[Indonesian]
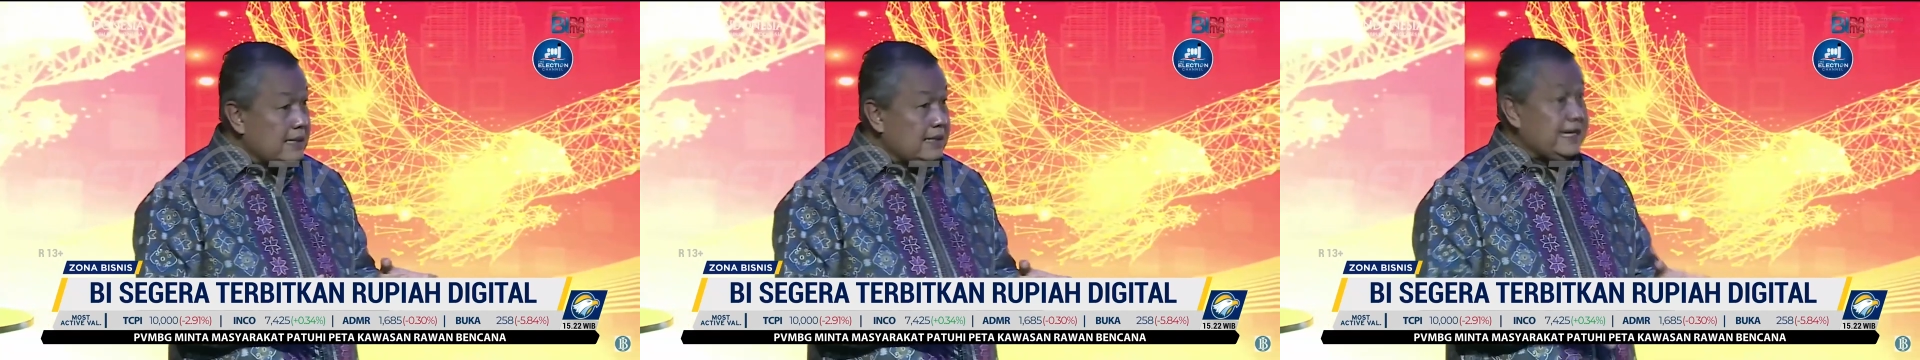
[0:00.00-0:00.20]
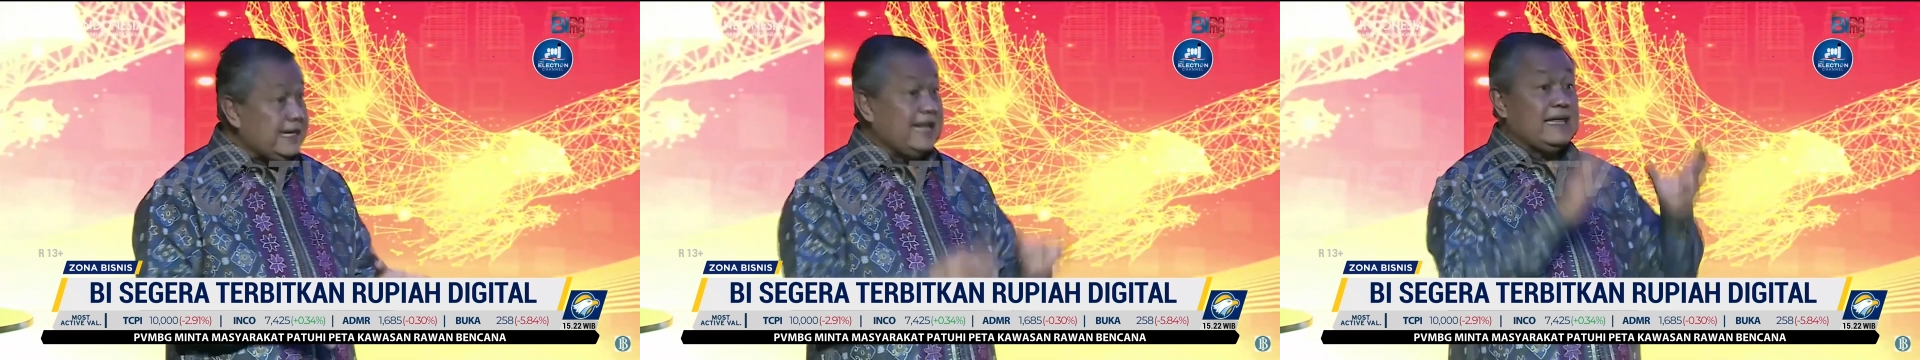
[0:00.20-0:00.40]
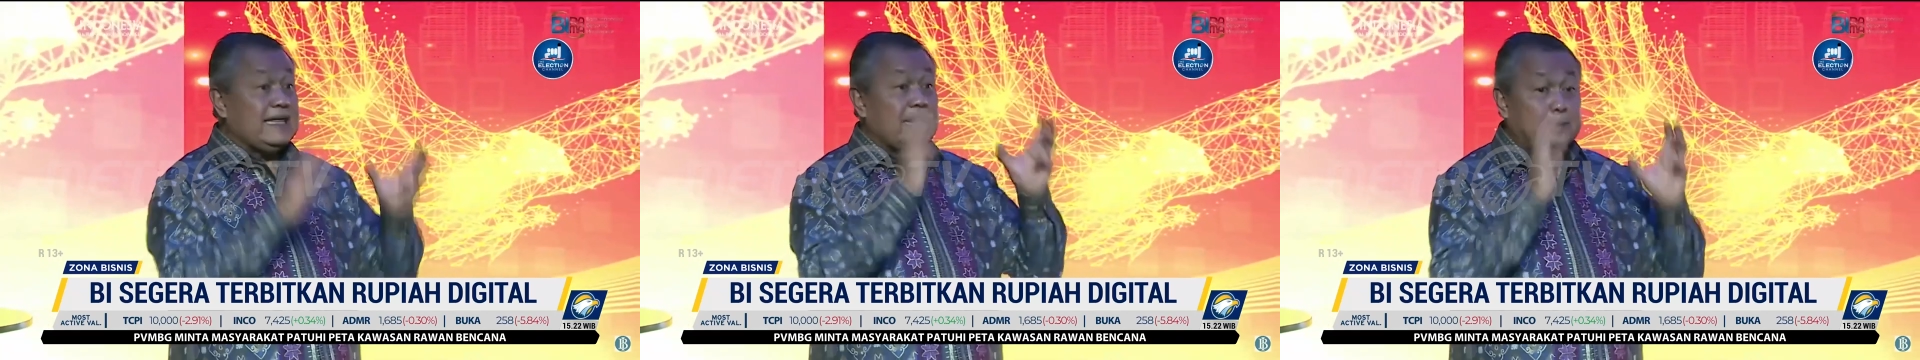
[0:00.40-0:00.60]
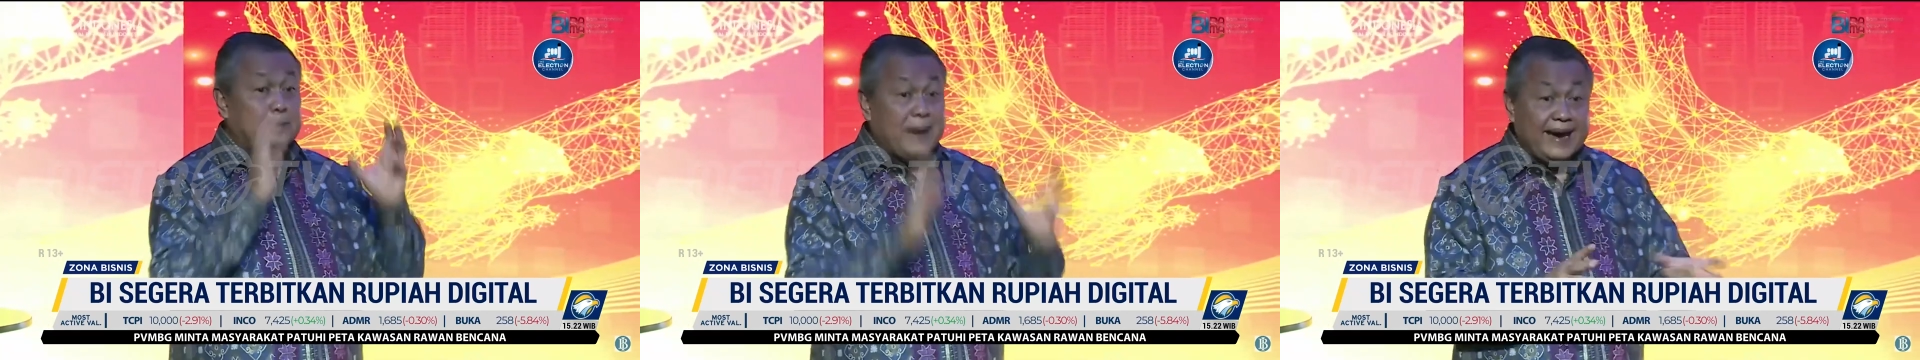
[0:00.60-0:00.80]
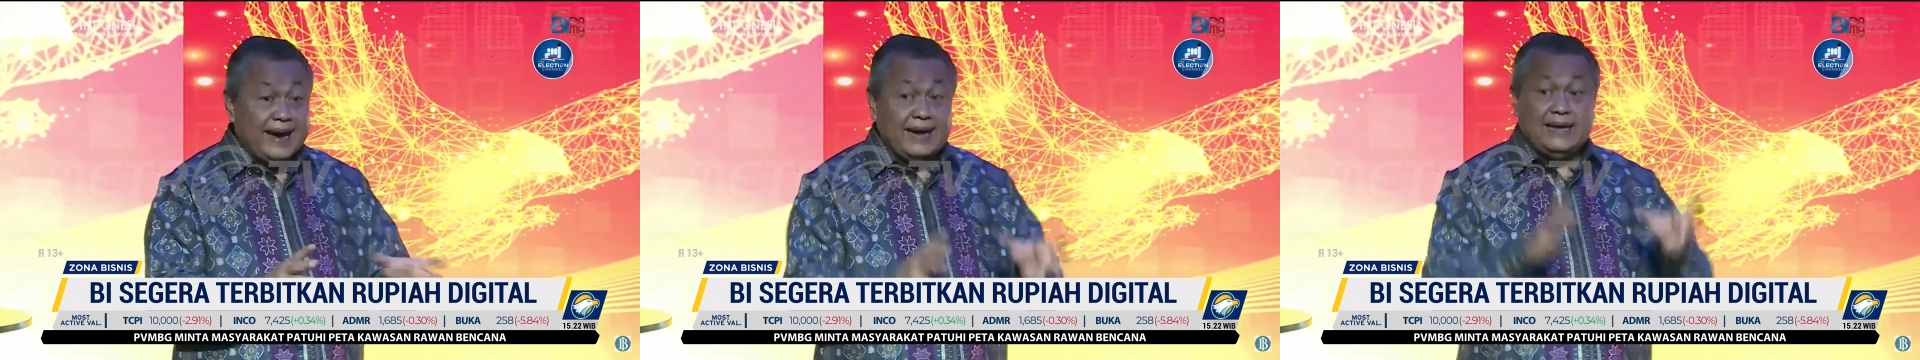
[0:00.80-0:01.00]
central
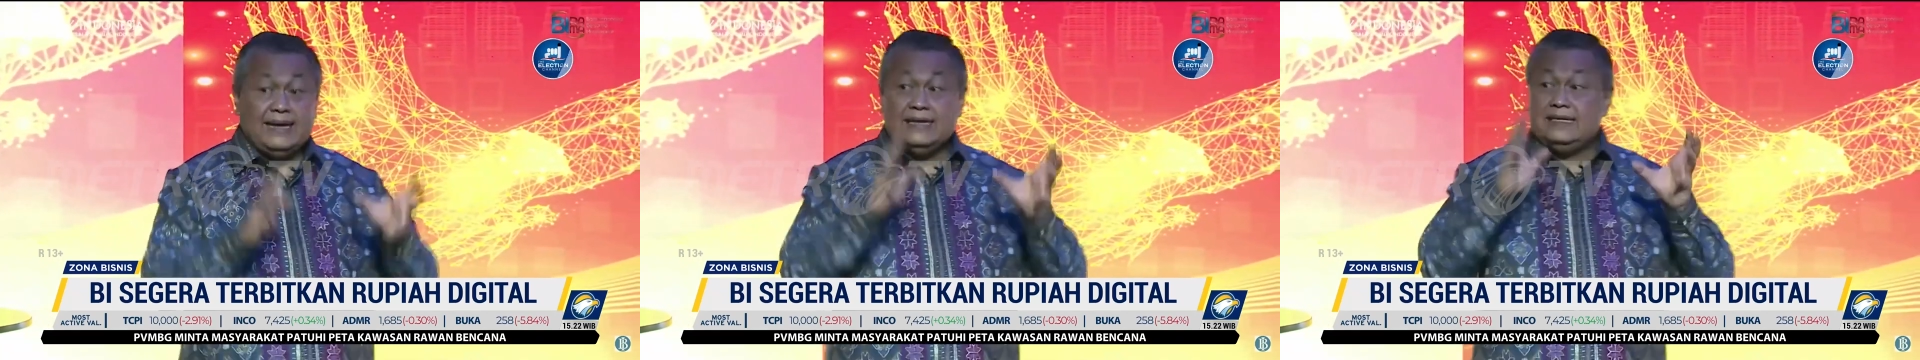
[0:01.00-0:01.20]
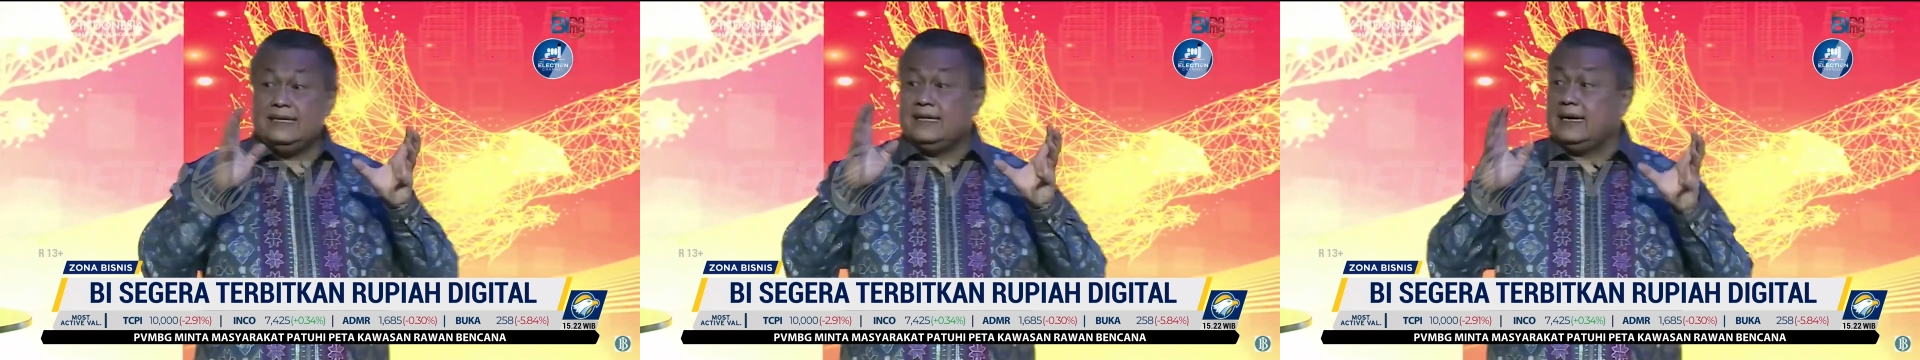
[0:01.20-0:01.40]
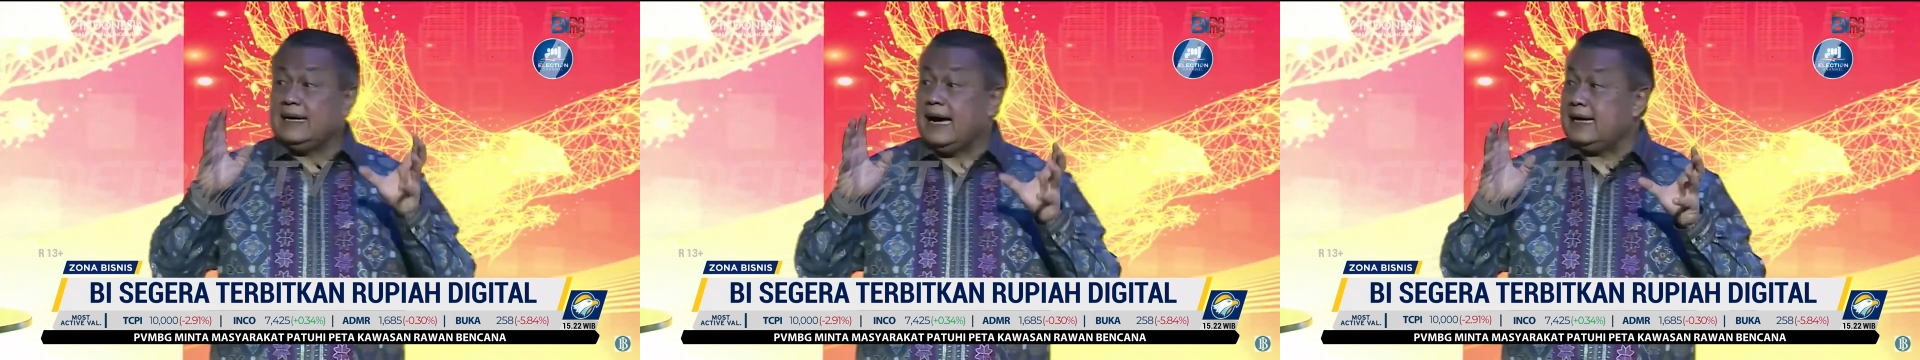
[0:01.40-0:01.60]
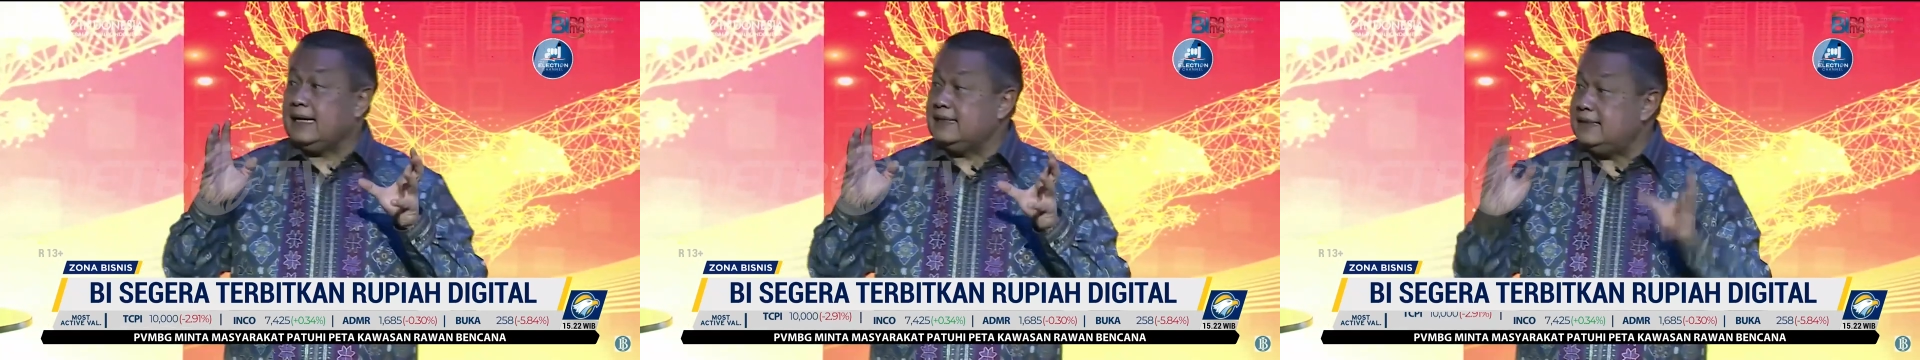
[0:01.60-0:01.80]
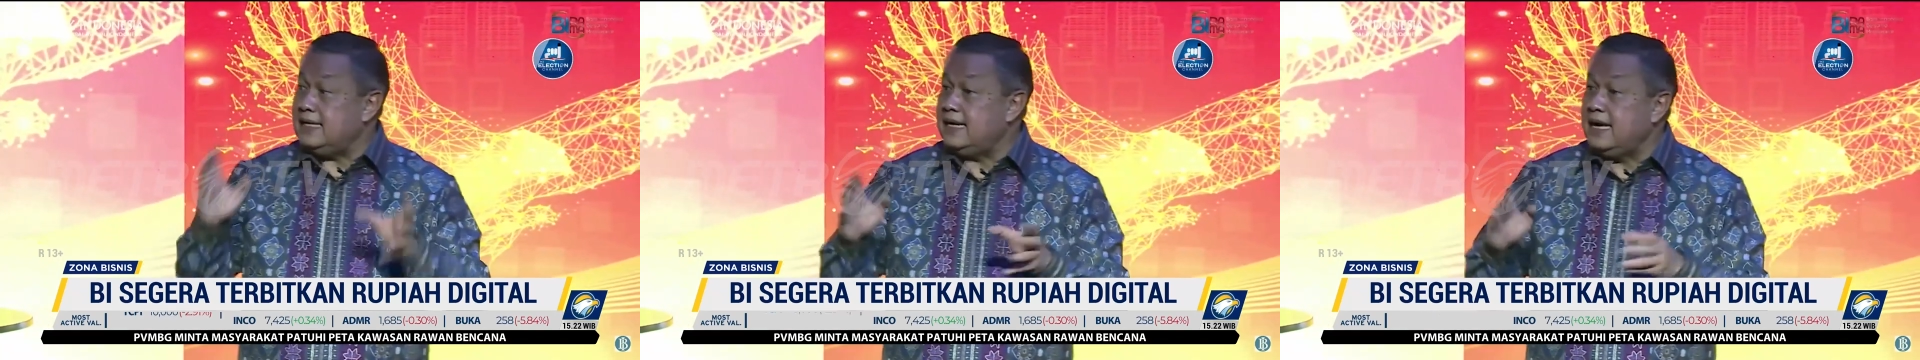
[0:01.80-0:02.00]
bank digital
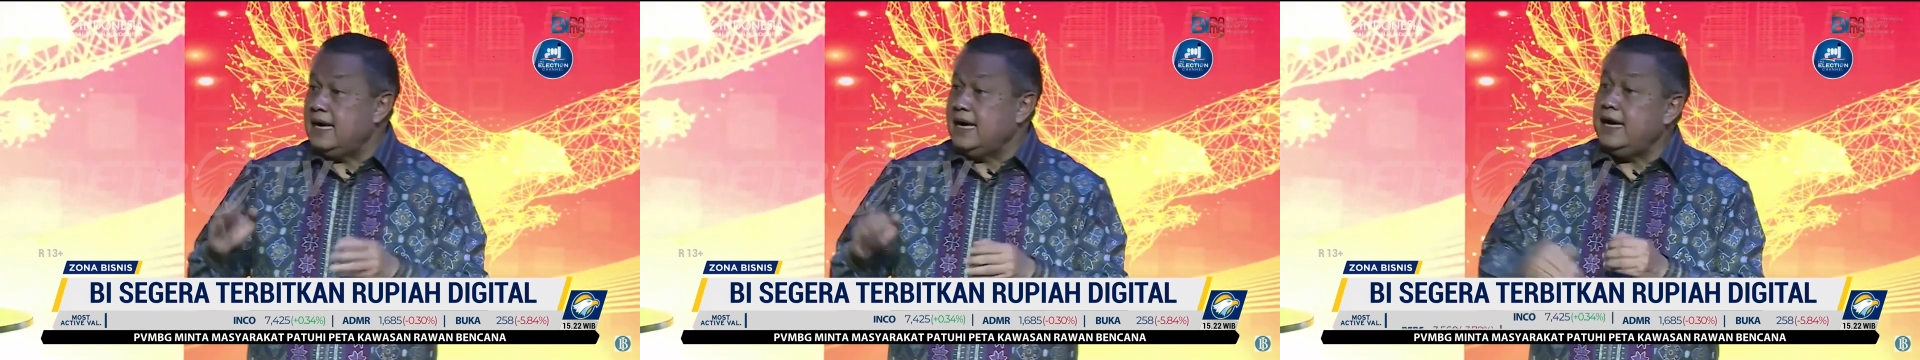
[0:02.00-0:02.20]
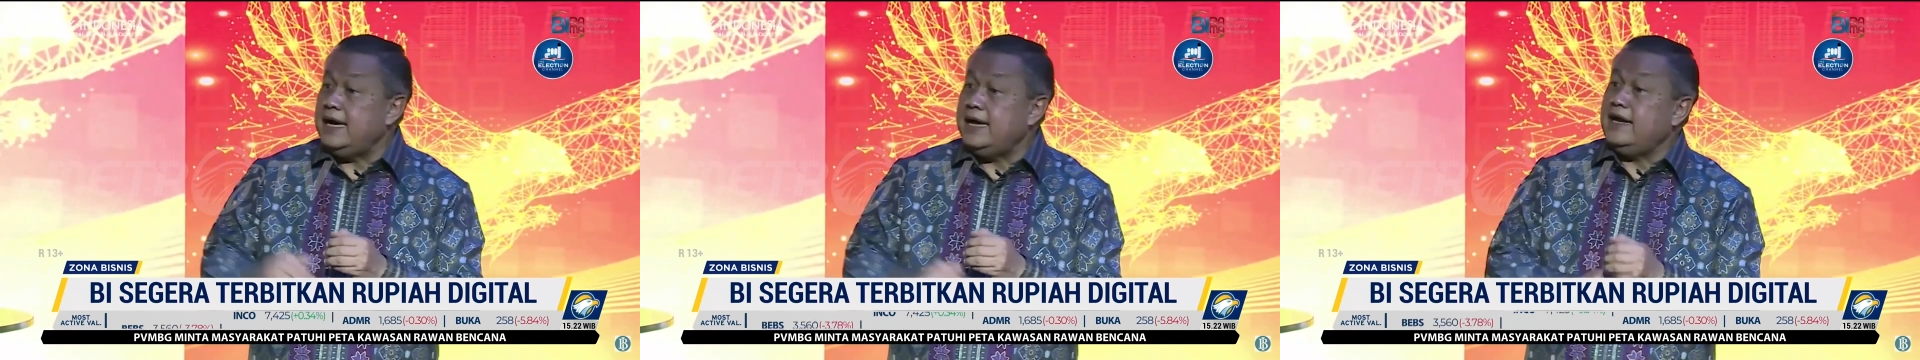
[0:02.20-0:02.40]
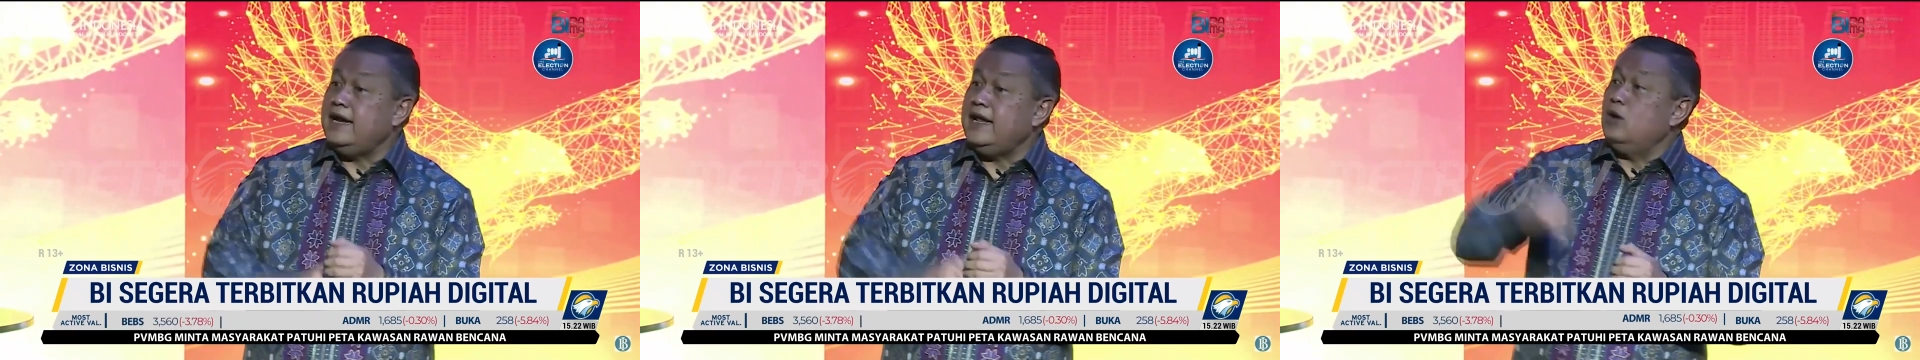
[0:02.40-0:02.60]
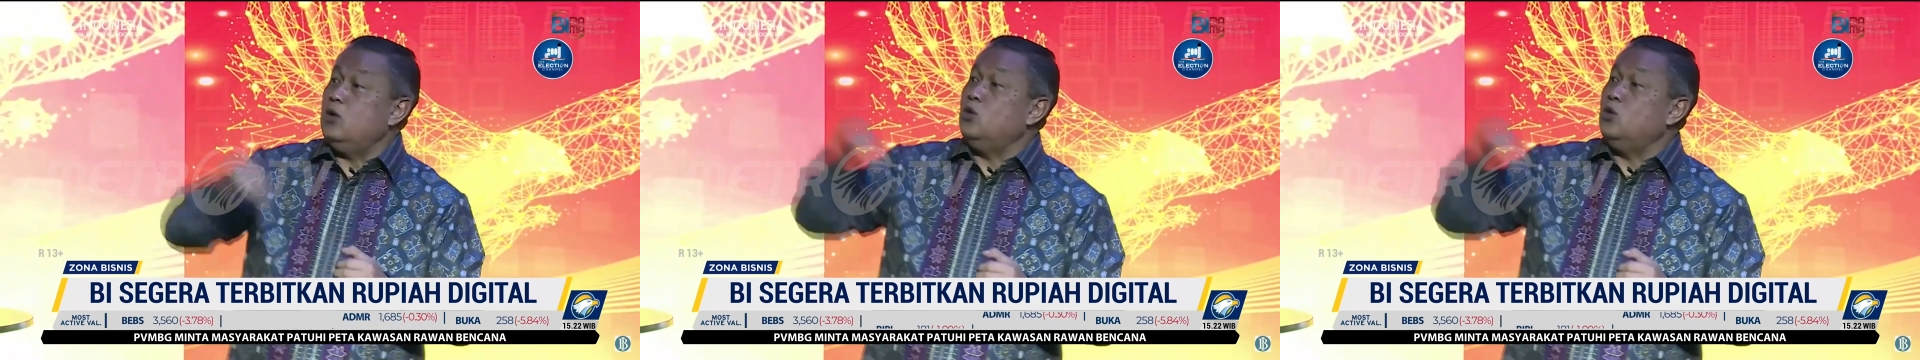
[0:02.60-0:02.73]
currency ini